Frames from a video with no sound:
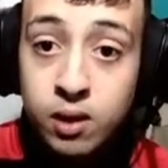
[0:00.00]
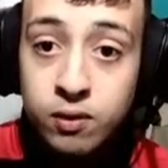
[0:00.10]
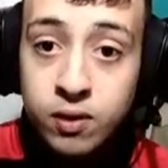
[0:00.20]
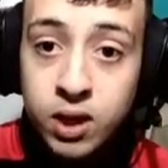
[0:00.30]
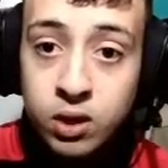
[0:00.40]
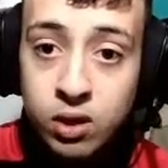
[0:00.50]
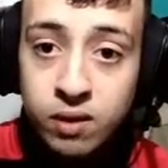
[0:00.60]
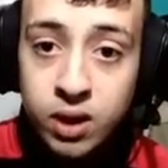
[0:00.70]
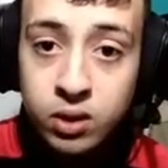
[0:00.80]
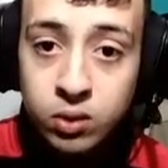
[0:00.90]
Finito
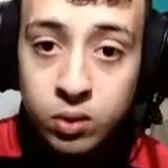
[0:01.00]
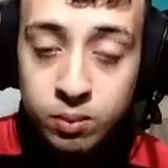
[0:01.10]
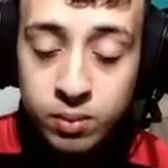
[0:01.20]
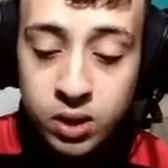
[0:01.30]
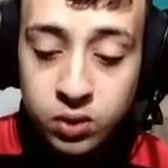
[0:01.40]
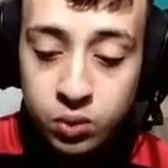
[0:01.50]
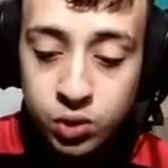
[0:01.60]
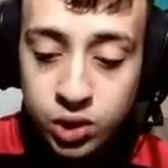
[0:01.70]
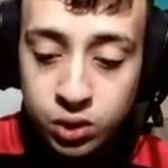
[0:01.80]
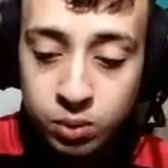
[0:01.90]
l'evento me ne sono
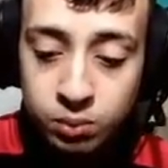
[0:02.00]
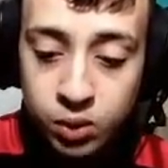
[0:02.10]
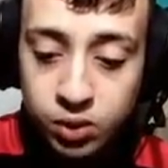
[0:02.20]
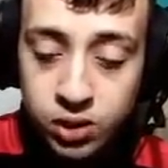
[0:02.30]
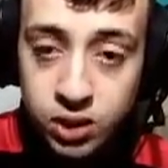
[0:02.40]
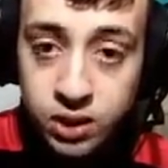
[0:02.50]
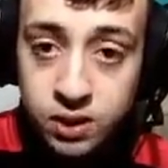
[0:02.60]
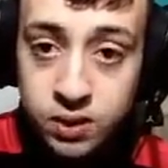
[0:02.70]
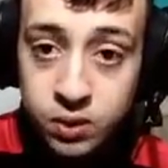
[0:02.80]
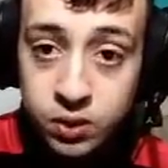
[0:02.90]
uscito in modo
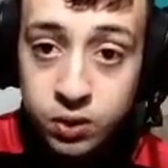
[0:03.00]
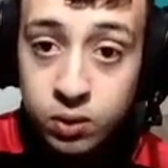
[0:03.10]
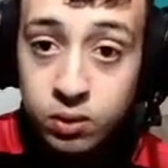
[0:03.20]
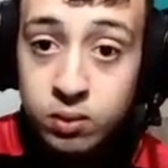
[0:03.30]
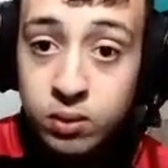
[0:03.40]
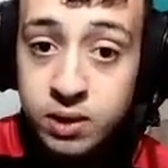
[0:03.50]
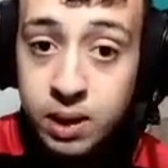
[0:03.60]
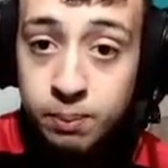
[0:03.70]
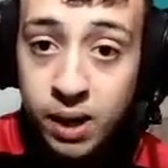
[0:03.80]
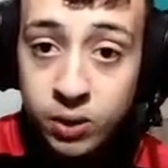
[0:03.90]
silenzioso,
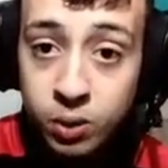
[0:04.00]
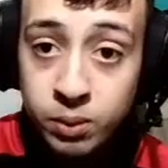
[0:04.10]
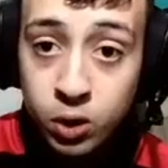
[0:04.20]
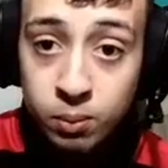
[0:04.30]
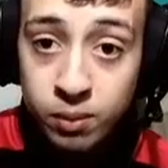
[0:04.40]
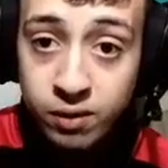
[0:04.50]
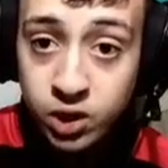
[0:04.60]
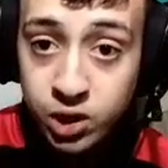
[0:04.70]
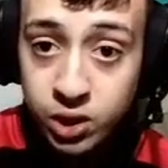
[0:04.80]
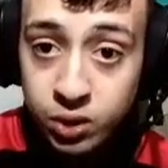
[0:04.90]
strappandomi con me
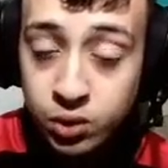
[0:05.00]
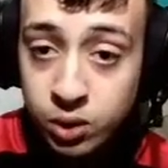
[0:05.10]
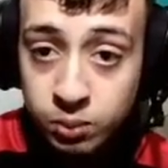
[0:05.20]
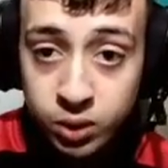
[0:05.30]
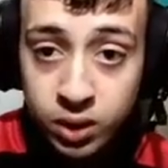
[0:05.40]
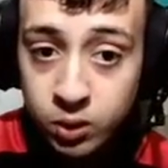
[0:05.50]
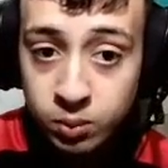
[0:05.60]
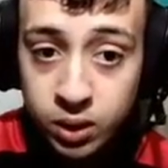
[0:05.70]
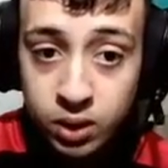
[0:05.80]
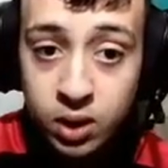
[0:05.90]
vicino, cioè
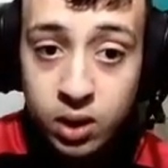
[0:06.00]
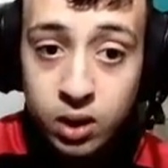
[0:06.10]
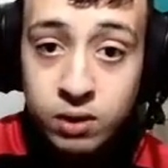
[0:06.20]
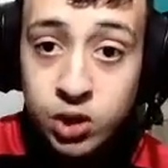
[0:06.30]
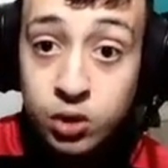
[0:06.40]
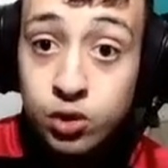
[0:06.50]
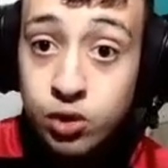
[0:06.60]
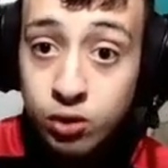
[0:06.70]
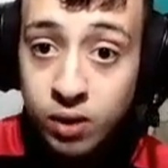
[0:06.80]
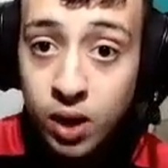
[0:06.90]
portandomi vicino
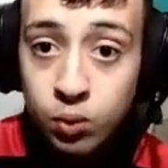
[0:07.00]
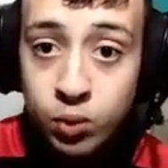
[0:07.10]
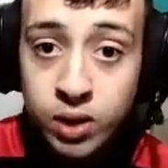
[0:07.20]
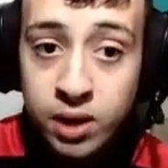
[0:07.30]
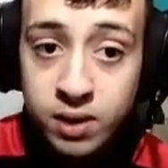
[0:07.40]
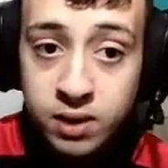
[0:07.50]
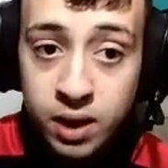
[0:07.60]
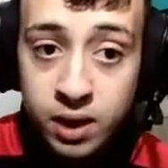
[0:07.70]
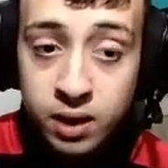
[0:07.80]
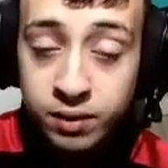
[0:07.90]
Giova, uno degli
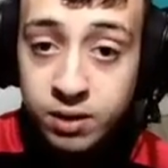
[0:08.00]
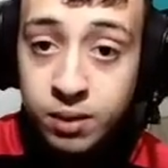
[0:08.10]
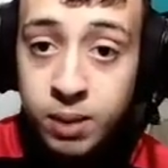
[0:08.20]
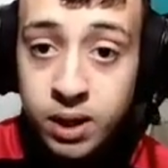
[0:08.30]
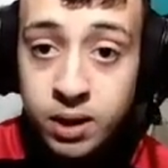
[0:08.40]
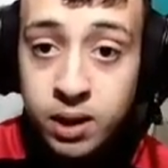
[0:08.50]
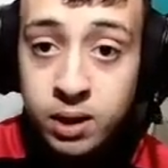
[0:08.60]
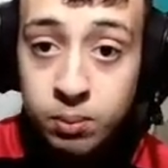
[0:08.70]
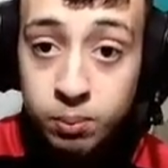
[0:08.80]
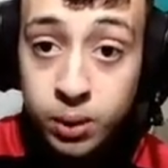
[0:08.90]
avversari che faceva parte del
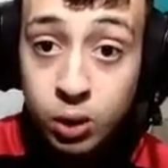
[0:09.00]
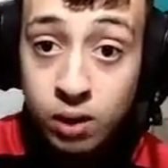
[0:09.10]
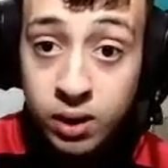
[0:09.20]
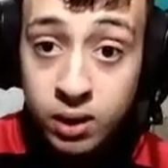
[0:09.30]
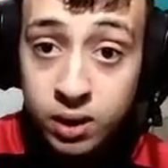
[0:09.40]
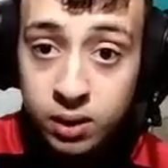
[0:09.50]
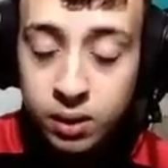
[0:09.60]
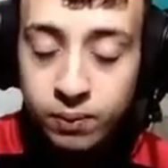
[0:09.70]
team Pio la Vendetta.